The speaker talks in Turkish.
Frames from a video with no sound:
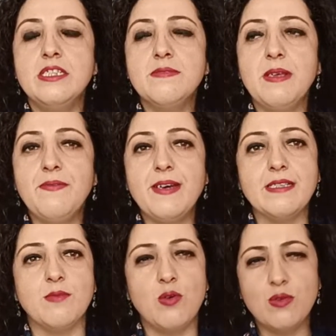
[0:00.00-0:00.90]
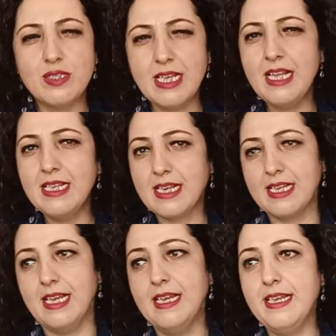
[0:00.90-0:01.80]
Şimdi efendim
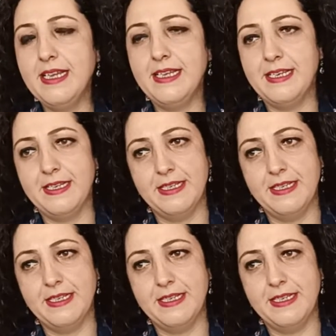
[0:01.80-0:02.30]
özellikle e,